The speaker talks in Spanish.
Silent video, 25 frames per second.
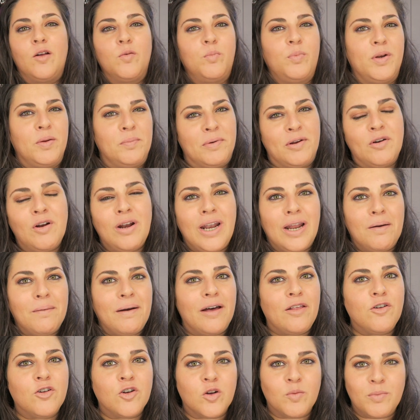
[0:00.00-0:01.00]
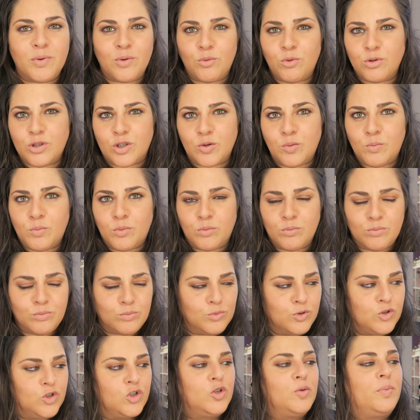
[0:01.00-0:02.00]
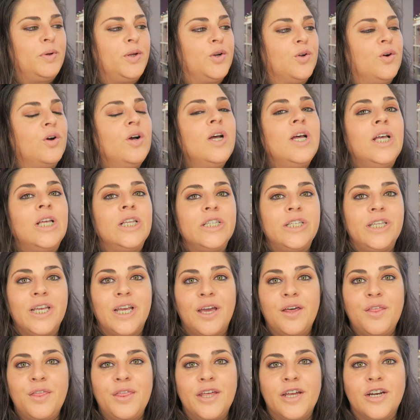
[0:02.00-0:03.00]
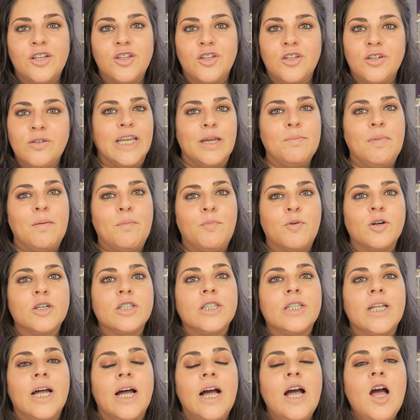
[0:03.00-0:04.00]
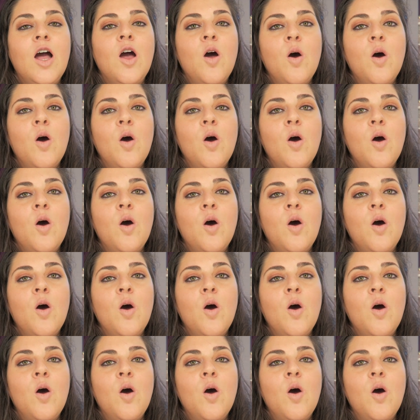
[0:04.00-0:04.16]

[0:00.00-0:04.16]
Los primeros lavados no me gustan mucho, pero sí que es cierto que me aporta